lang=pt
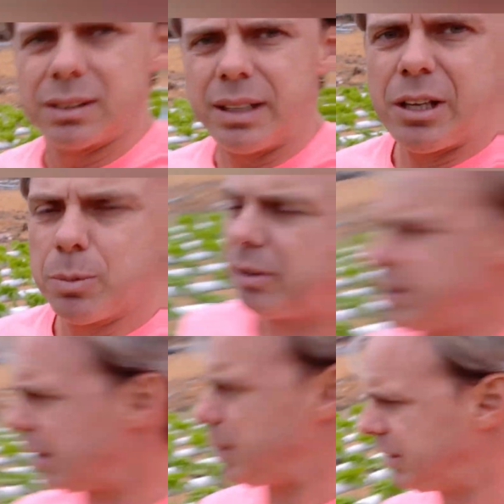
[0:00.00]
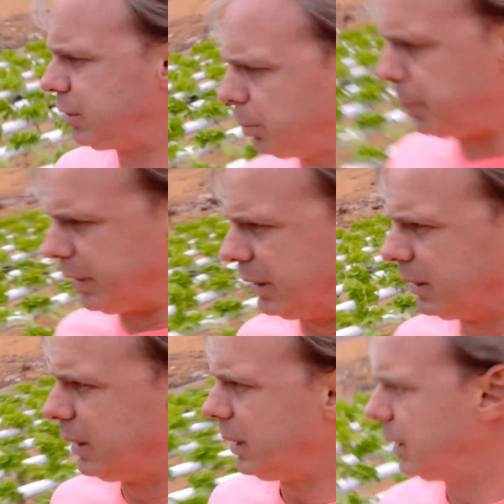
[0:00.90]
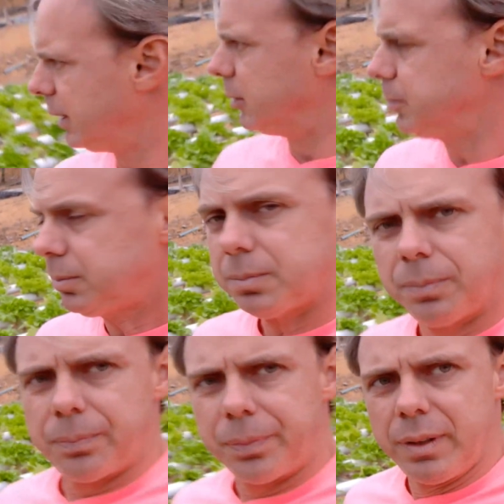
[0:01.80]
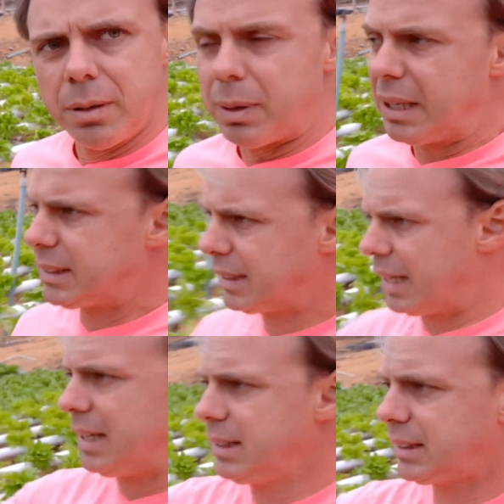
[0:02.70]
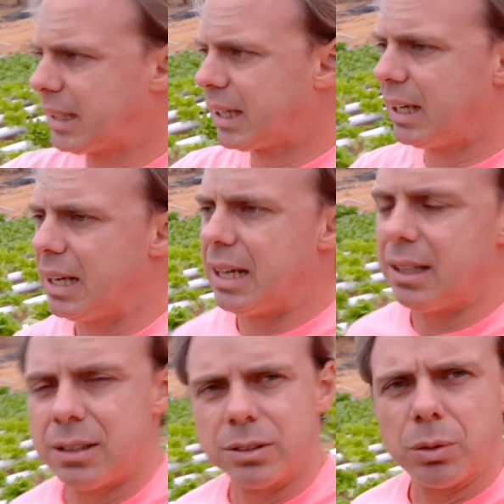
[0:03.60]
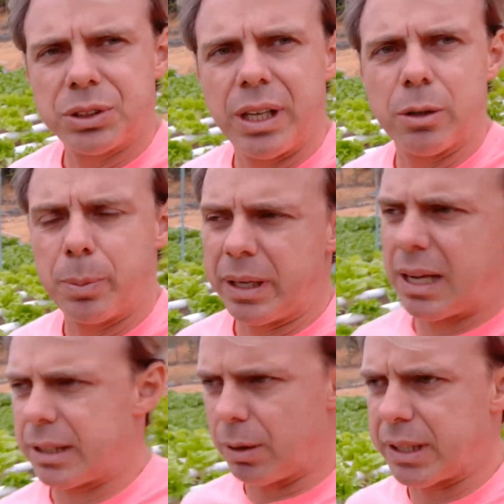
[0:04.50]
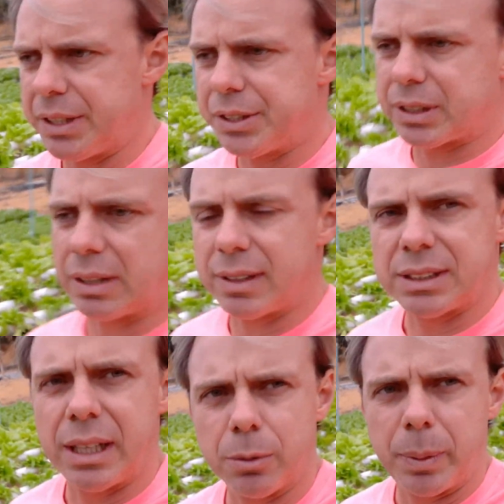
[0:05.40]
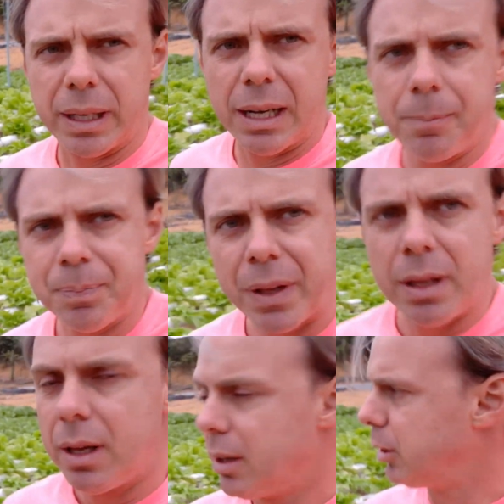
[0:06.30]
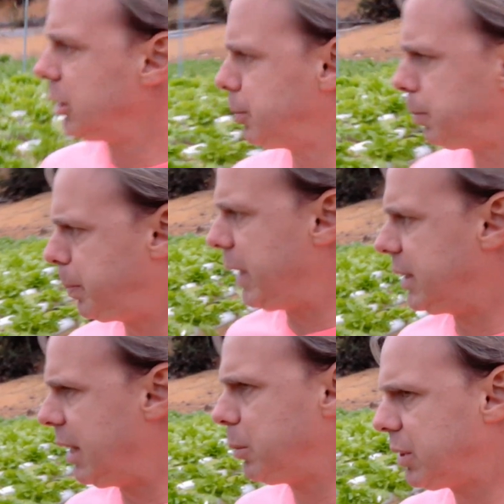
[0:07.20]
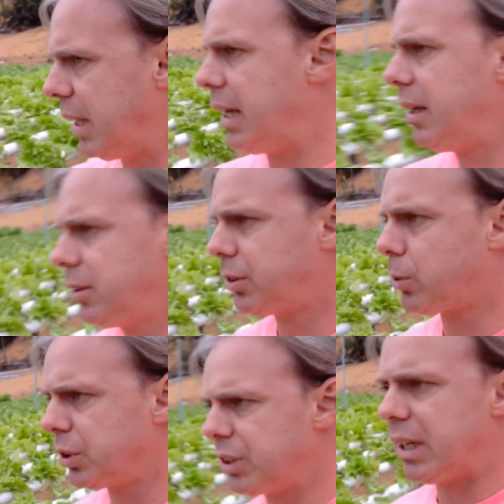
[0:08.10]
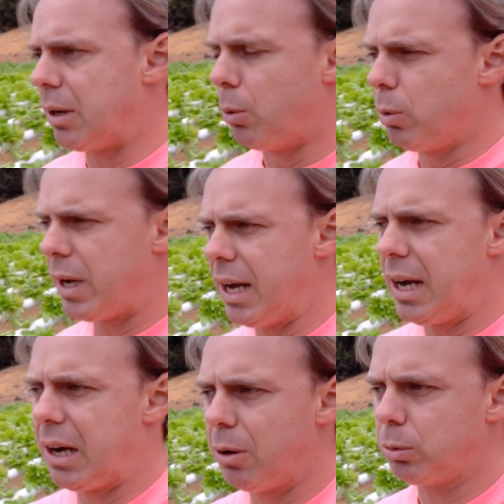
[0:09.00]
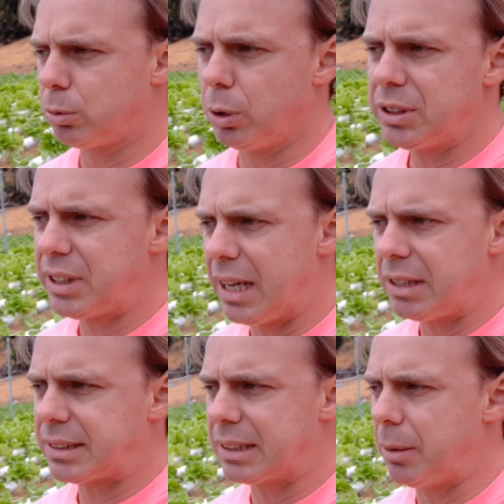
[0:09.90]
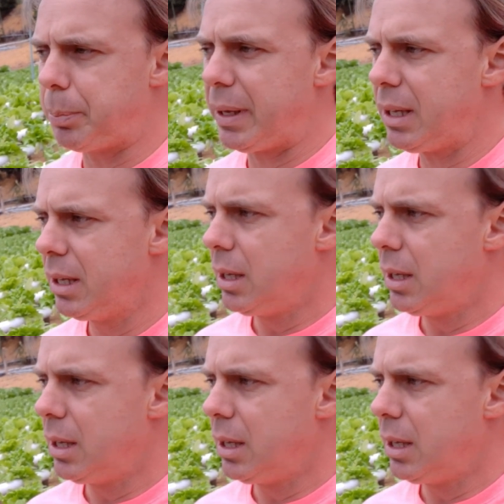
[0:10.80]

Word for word: Nenhuma vara mais entupida. Mas lá, se aquela lá não se recuperar, que eu acredito que ela vai se recuperar, nós perdemos lá, se considerar um real, dois reais cada pé,